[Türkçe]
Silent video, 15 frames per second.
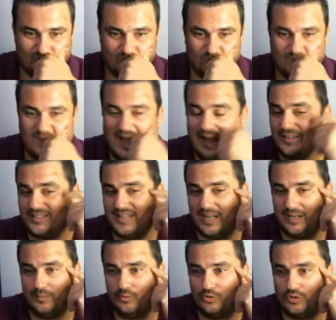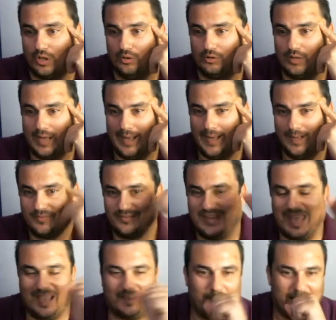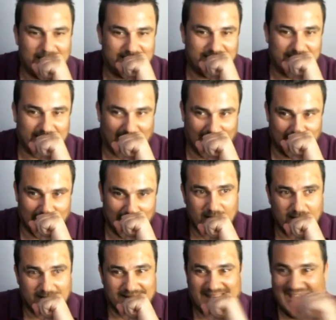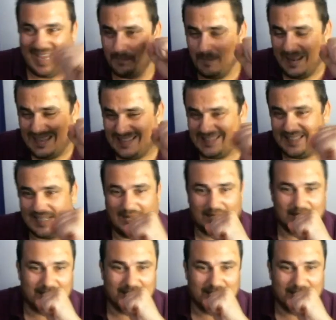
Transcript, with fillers: Yalnız takım güzel oldu ha. Tek Messi kaldı. Tek Messi kaldı